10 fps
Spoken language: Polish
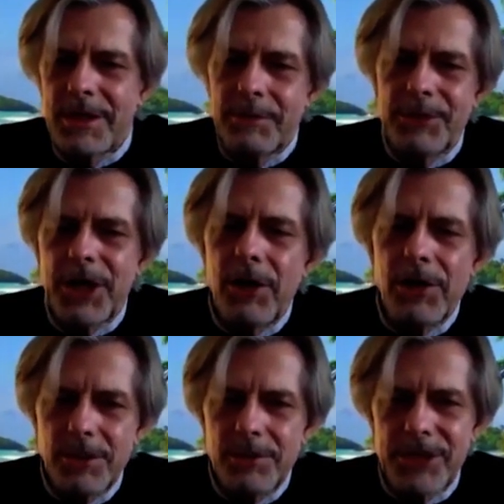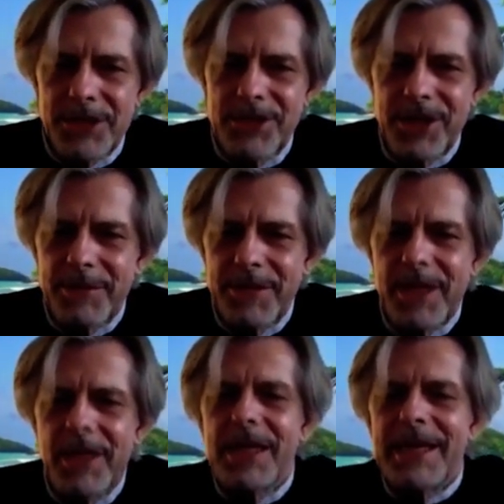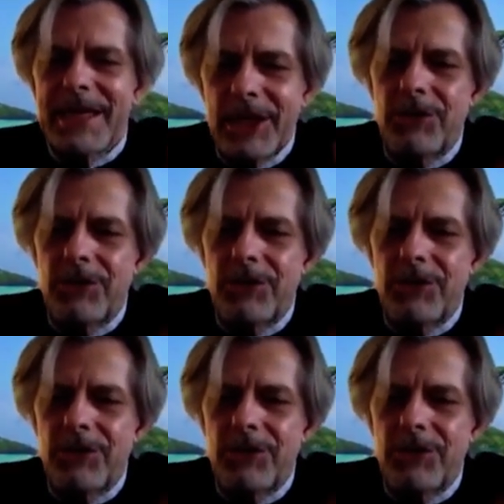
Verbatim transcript: przechodzą przez siebie i